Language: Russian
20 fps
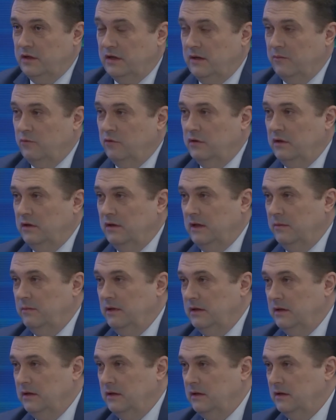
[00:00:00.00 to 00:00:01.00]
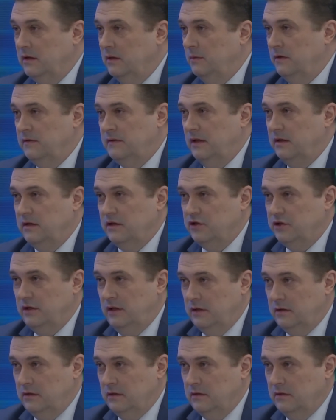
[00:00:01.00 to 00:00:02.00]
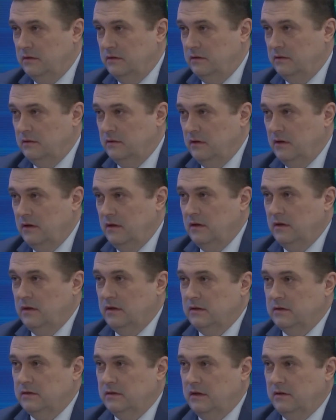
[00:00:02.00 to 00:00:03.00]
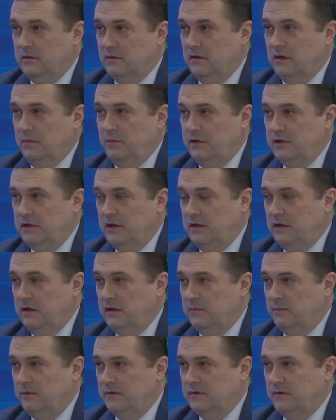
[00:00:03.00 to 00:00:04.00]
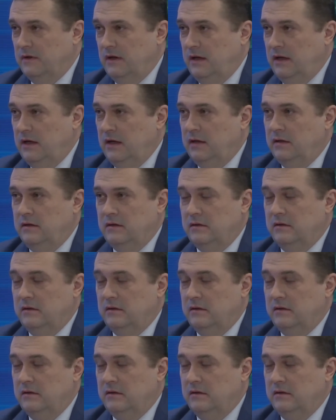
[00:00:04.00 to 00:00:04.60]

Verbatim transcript: работать на митингах и без всяких жилетов закон о печати это позволяет.